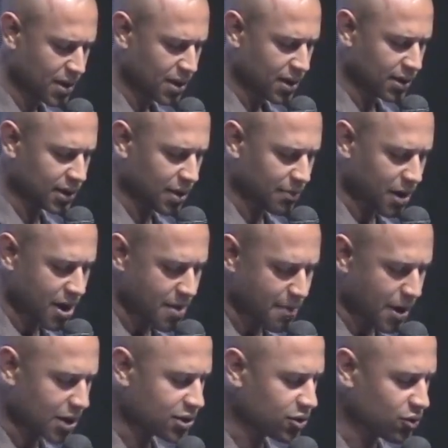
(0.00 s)
E também
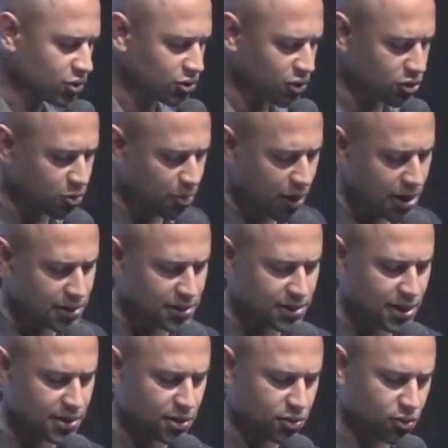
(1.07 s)
repartiu os dois peixes
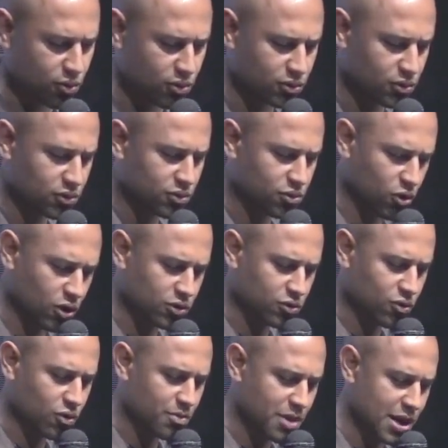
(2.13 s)
entre todos. Todos
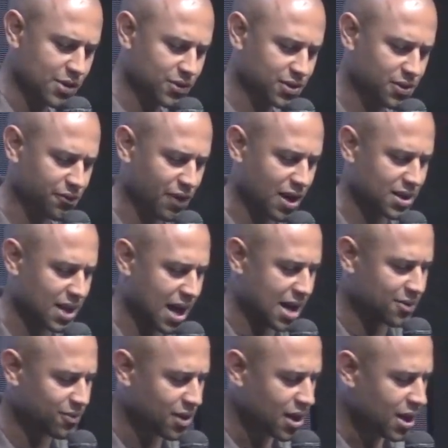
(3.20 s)
comeram e se
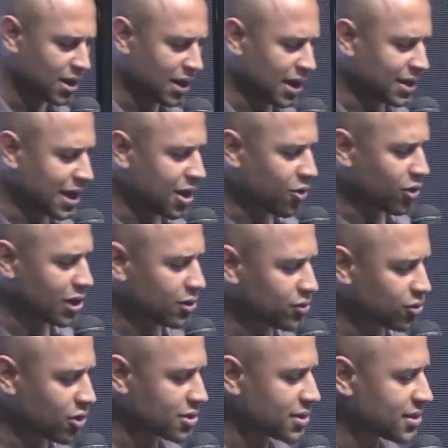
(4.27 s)
fartaram, e ainda recolheram
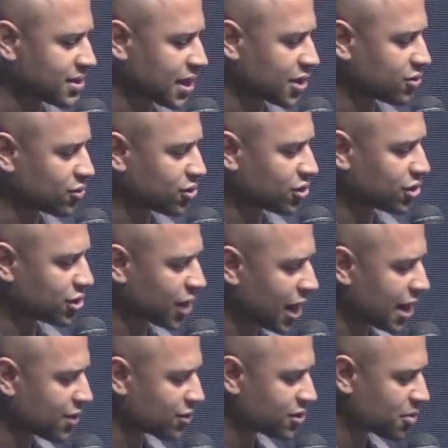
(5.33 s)
doze cestos
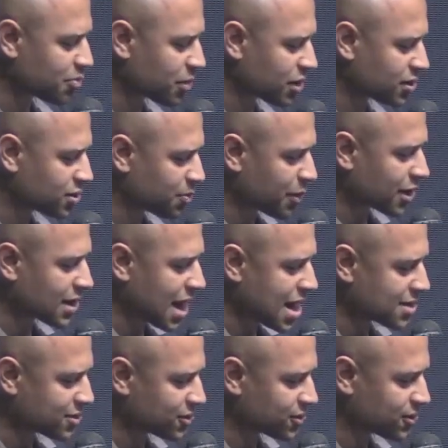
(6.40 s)
cheios de
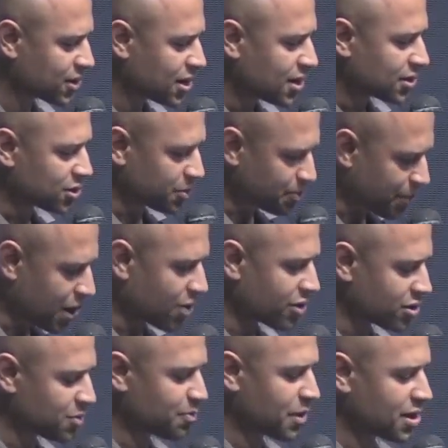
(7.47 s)
pedaços de pão e
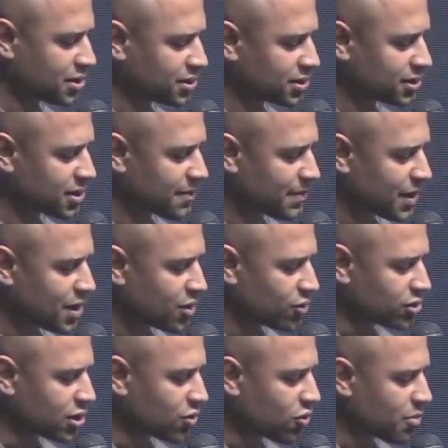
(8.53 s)
de peixe.
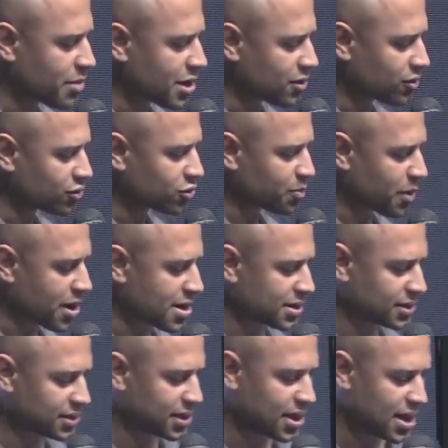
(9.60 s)
Os que comeram os
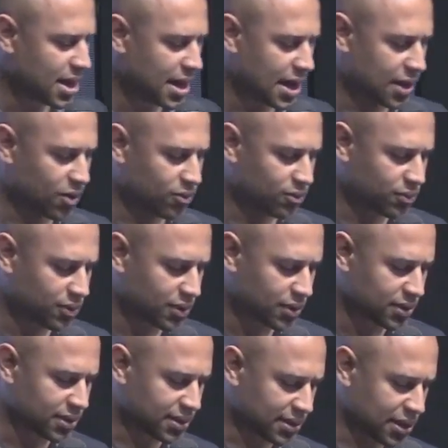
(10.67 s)
pães eram
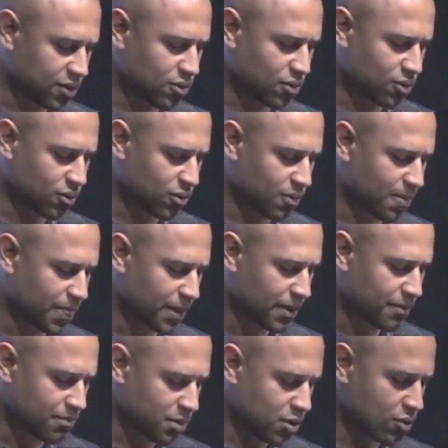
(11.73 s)
cinco
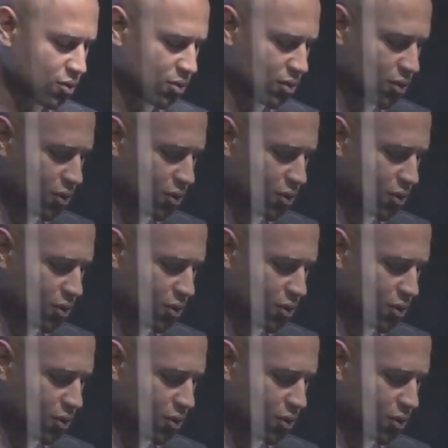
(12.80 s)
mil